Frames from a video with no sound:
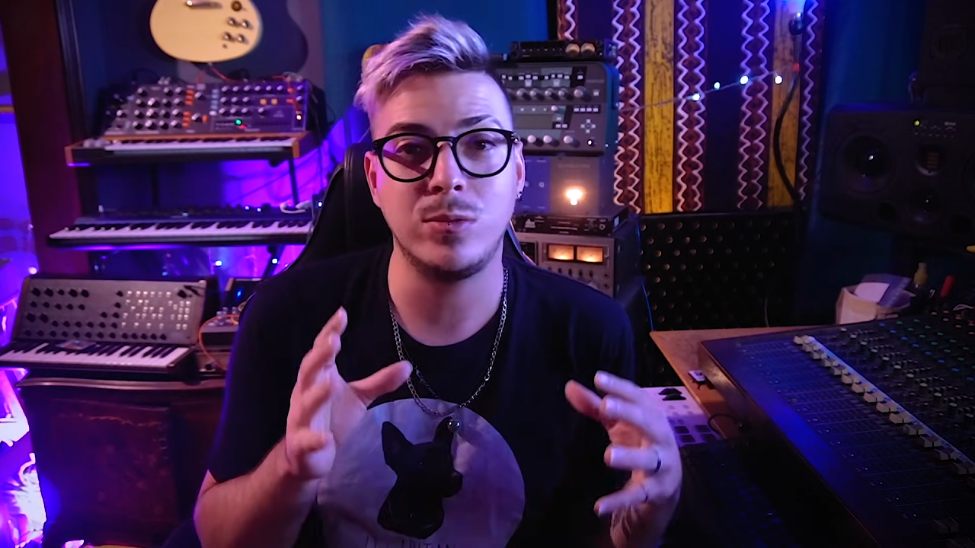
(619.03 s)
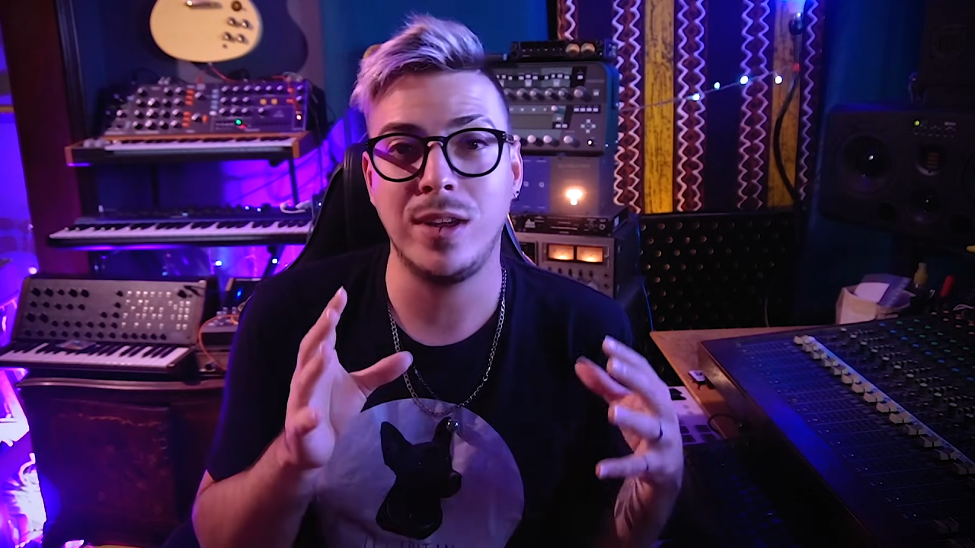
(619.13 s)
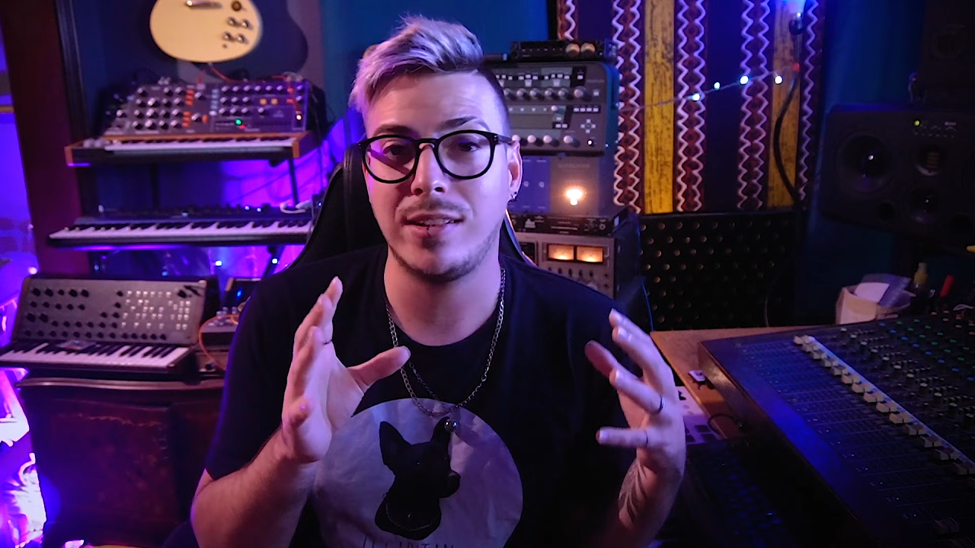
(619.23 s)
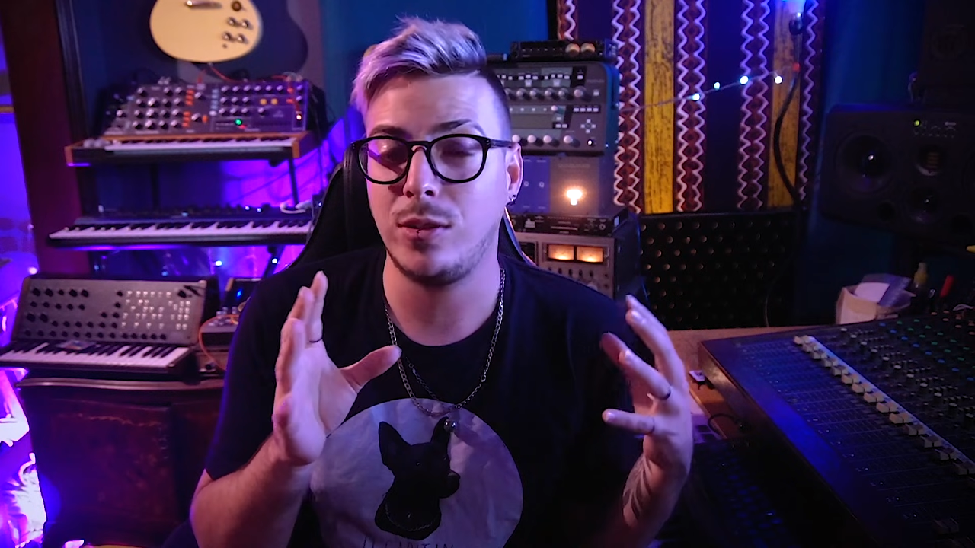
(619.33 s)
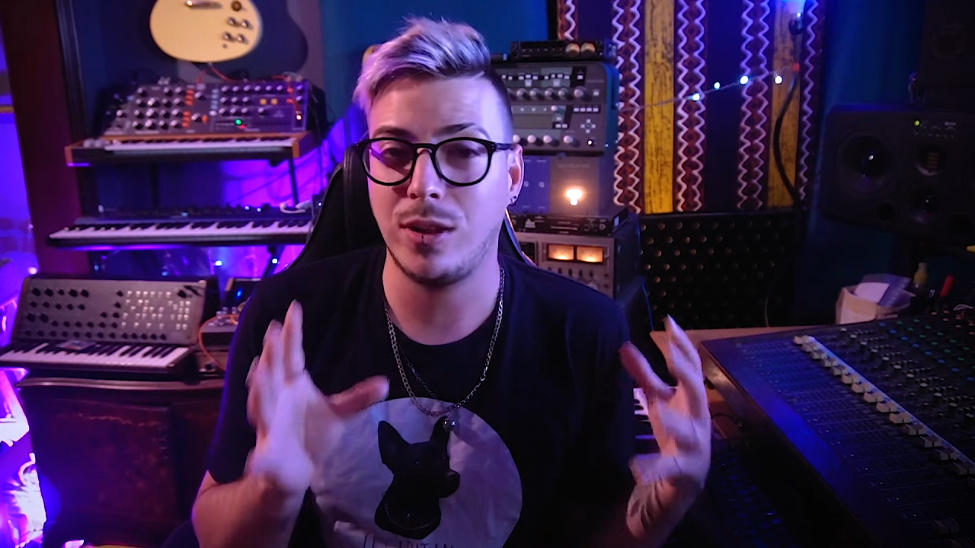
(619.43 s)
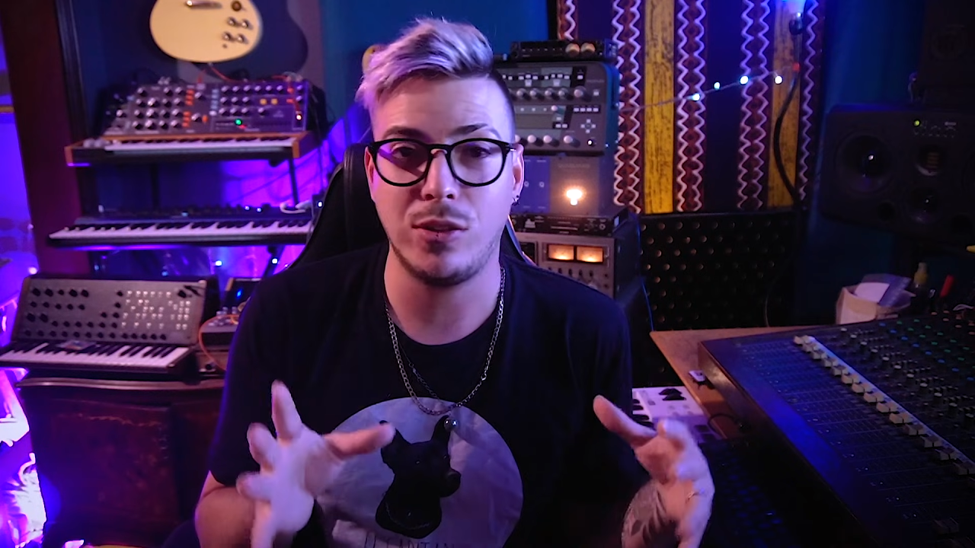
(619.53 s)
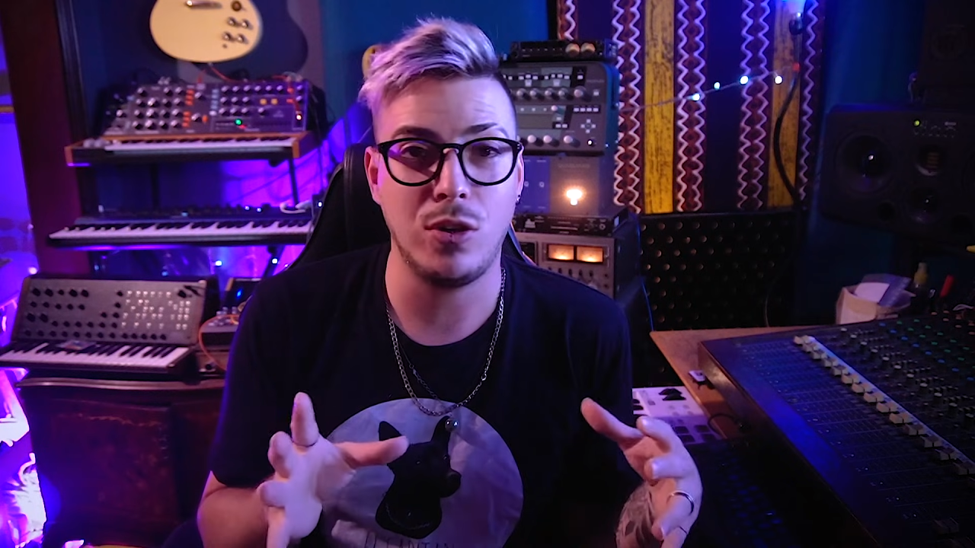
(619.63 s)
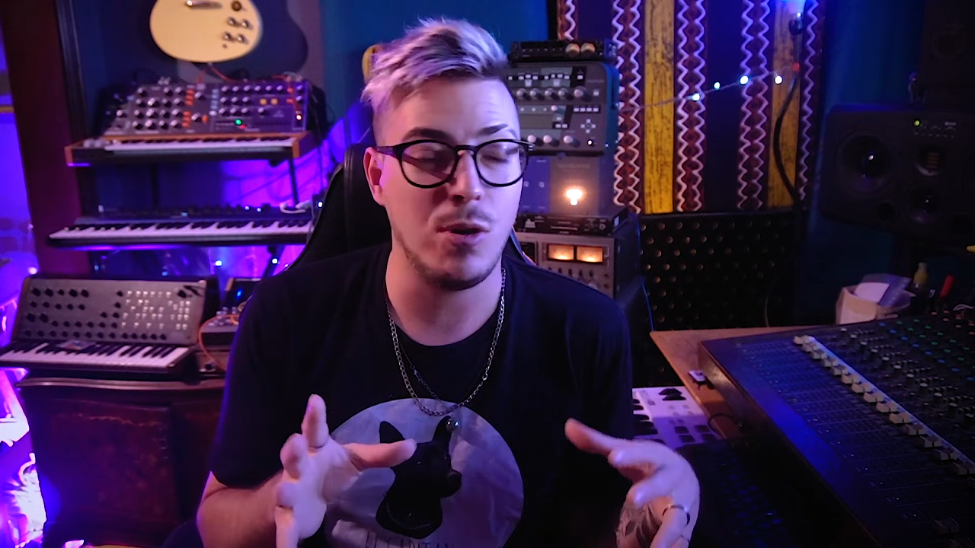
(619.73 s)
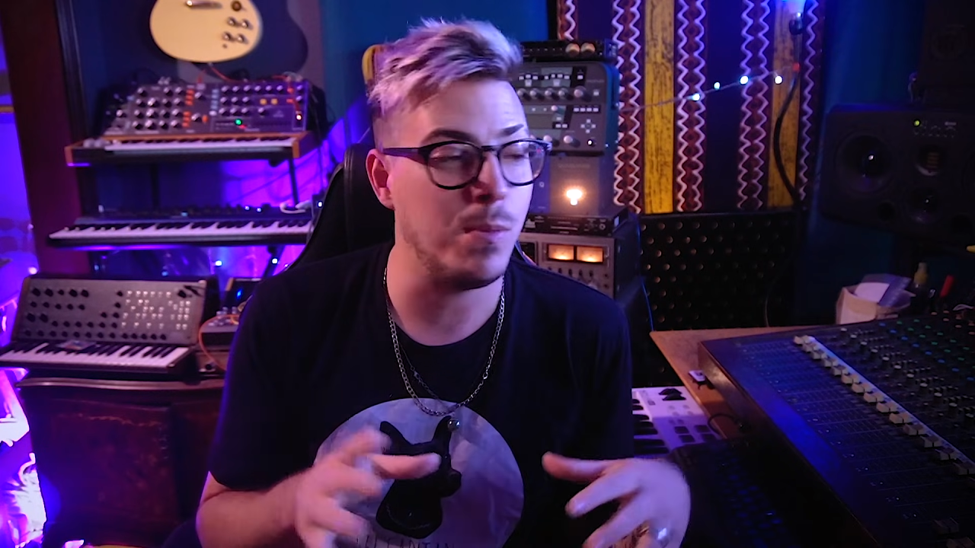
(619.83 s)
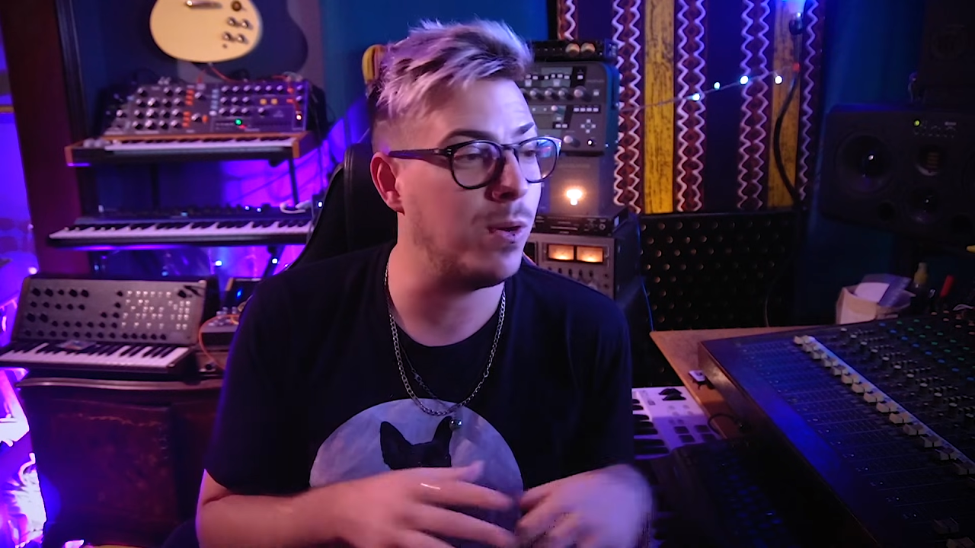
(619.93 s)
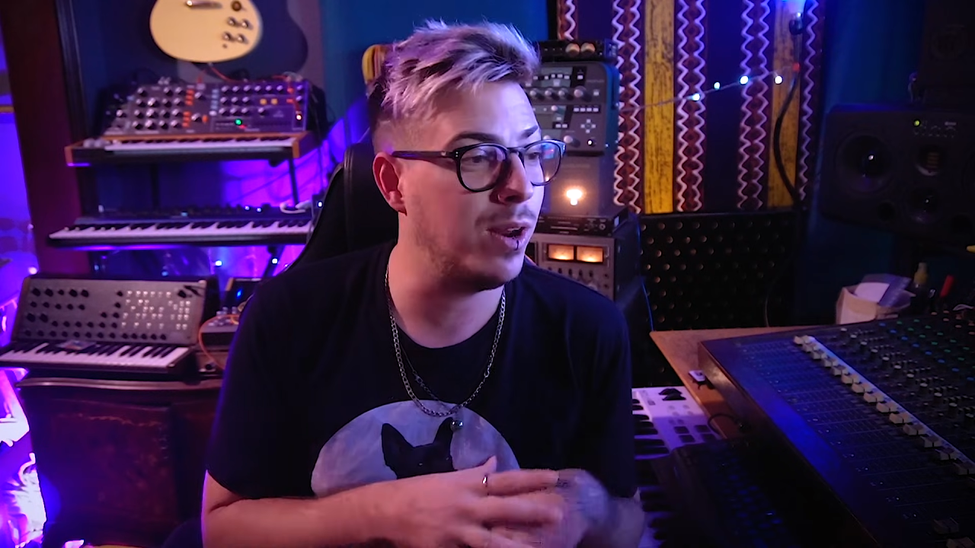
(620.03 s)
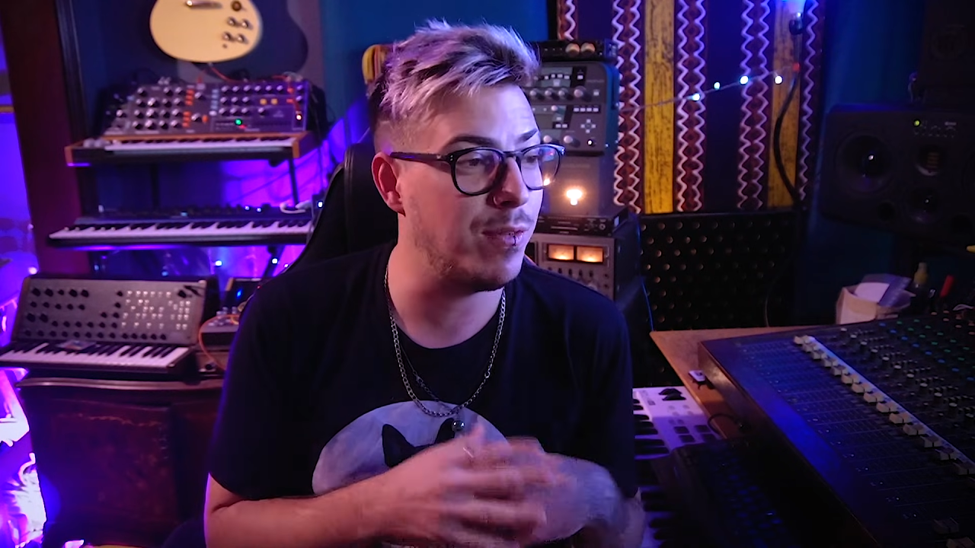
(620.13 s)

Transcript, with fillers: una situación como